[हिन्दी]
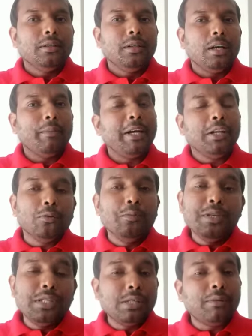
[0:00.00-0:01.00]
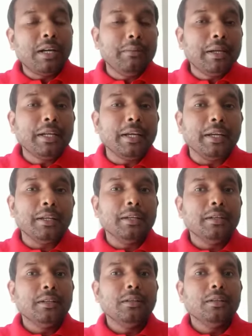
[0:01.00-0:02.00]
हमारे तो बीस जवान मर गए
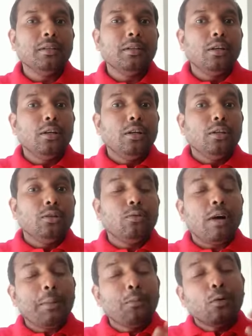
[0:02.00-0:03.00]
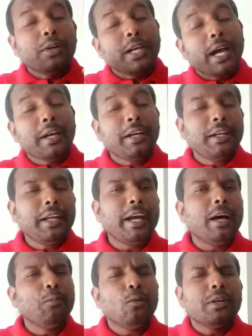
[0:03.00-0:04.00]
तो आपको क्या करना है
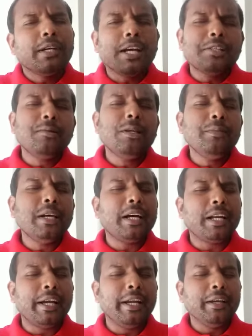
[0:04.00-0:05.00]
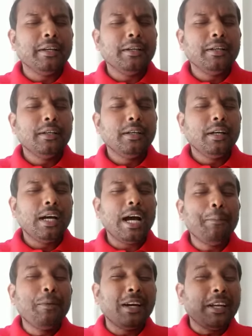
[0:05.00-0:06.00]
आपको क्या समझ में आ रहा है आप
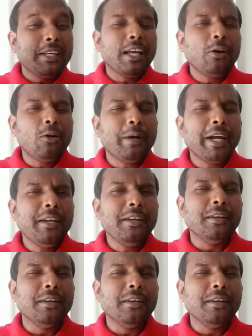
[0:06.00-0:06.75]
कर क्या रहे हो भाई